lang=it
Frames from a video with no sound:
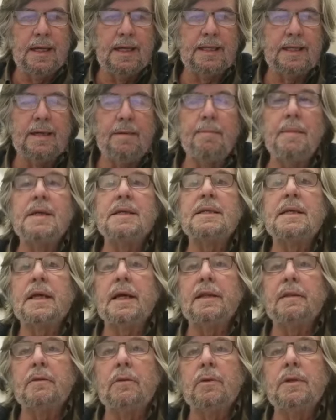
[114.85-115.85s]
sms.
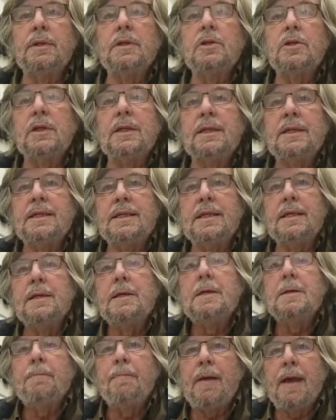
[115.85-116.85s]
Cantone dice di
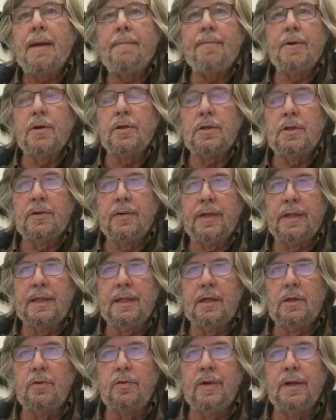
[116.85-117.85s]
sì, eh, però ci trova a
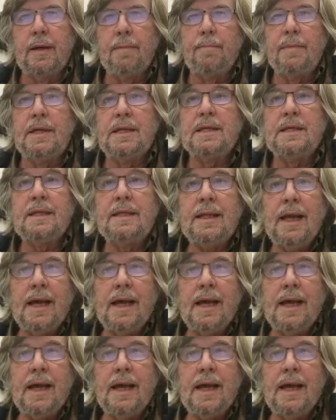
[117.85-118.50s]
dire dove li ha messi.